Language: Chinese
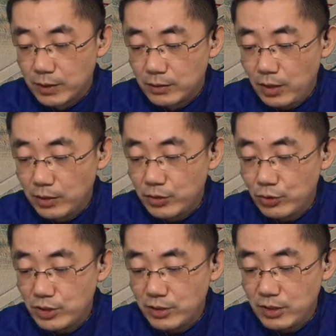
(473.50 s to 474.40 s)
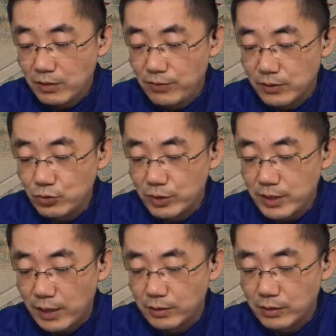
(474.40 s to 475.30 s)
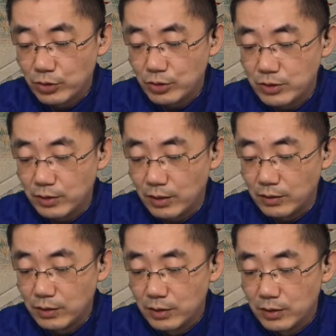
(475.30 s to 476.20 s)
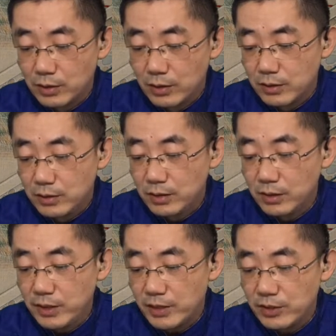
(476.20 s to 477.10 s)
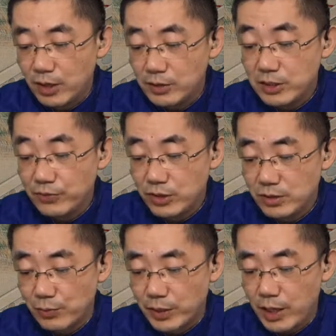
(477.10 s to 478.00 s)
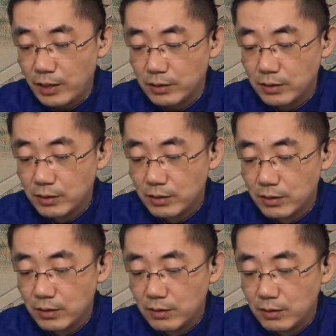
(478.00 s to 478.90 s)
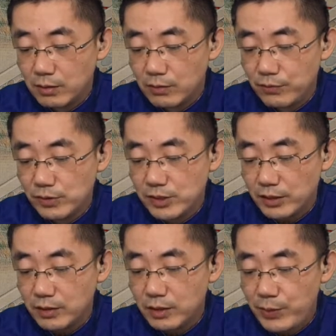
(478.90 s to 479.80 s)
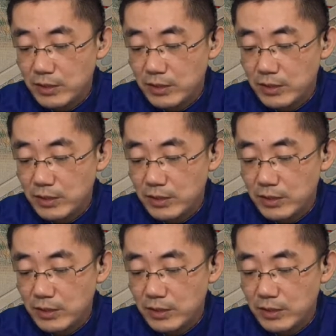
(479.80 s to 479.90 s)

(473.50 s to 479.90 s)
到了尤氏的上房坐下。尤氏道：“你冷眼瞧媳妇是怎么样。”凤姐低了半